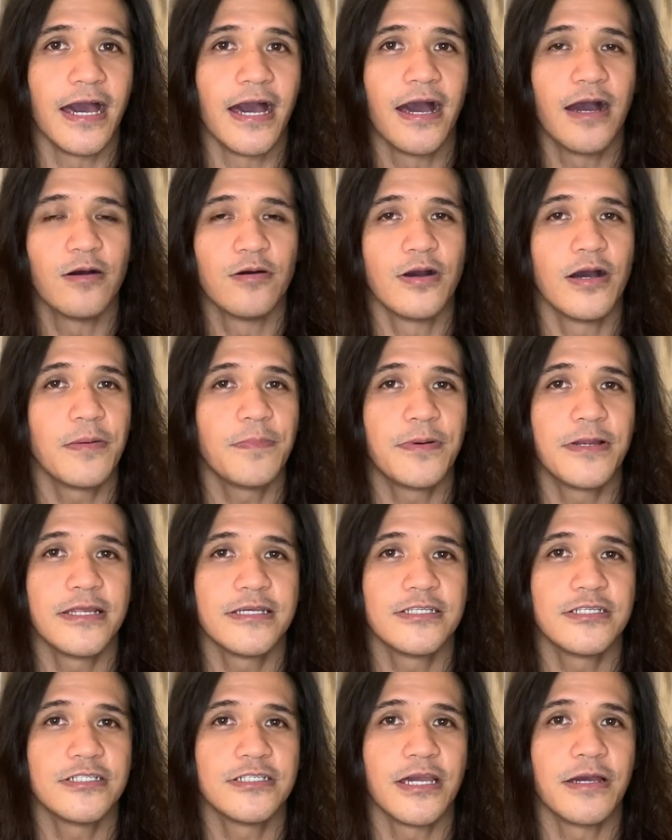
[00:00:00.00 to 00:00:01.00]
Ako nga pala
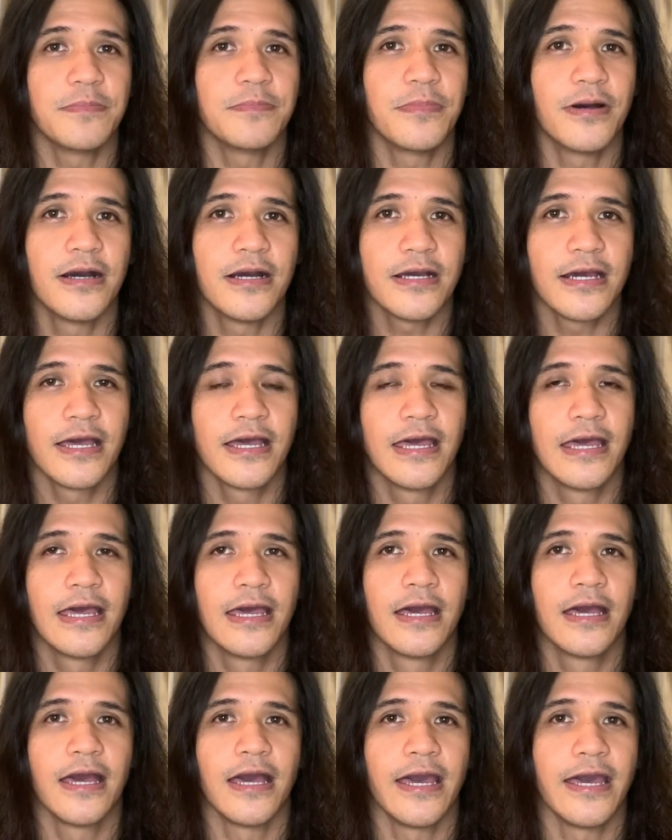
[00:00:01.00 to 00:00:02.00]
si Chef Monk
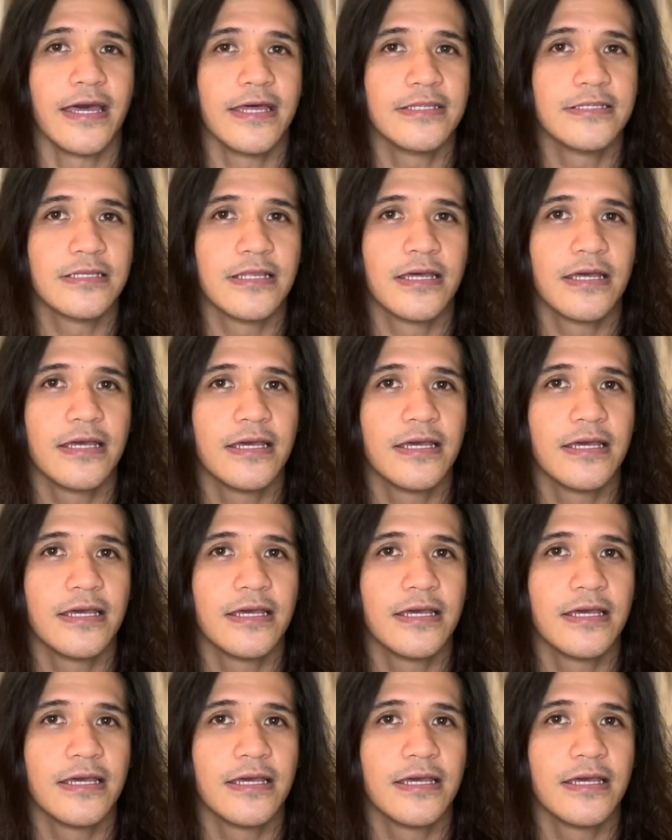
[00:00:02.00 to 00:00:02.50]
and